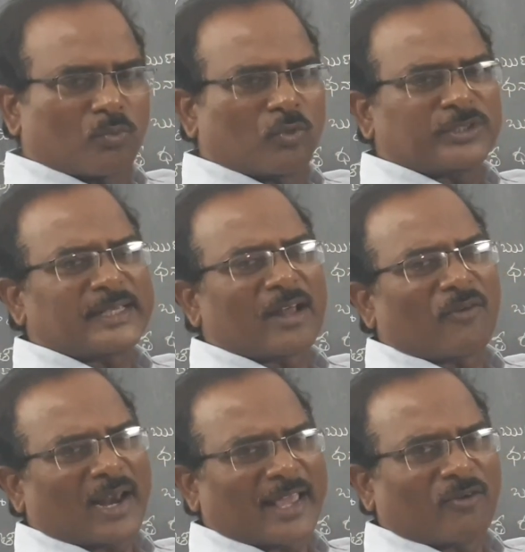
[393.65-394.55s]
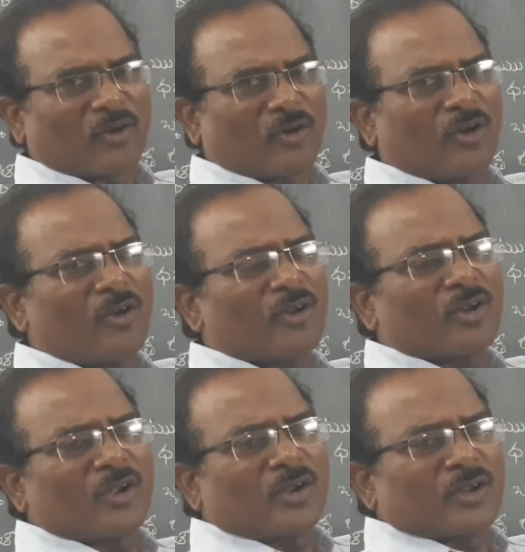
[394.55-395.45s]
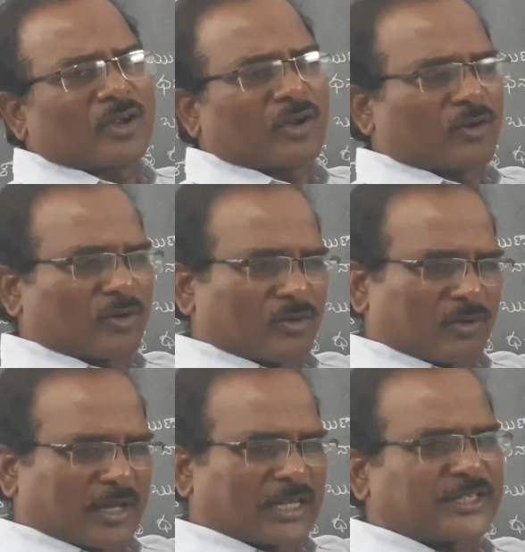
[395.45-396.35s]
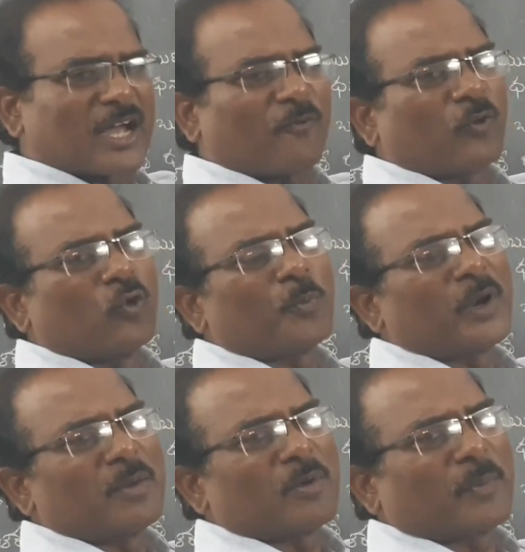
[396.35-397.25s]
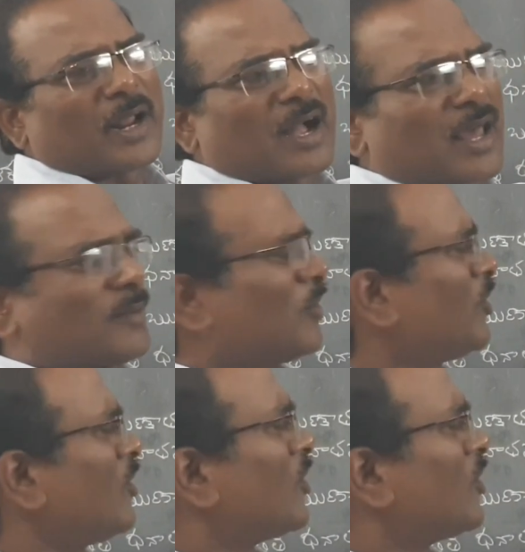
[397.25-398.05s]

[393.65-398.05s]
మూసిన వలయంలో కిర్చాఫ్ లూప్ నియమం ప్రకారము